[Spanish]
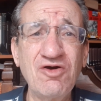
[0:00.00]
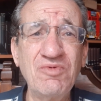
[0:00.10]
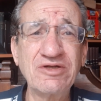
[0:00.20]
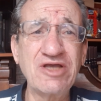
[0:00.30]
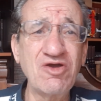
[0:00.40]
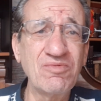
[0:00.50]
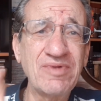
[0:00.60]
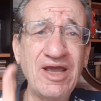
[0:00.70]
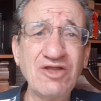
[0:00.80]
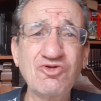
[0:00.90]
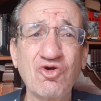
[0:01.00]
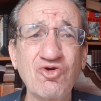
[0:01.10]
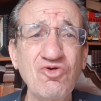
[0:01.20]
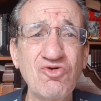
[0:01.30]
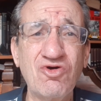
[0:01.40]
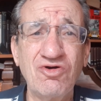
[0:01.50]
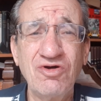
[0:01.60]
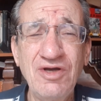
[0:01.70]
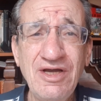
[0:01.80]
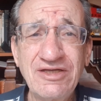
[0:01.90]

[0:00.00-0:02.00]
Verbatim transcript: como el señor Miguel Torruco,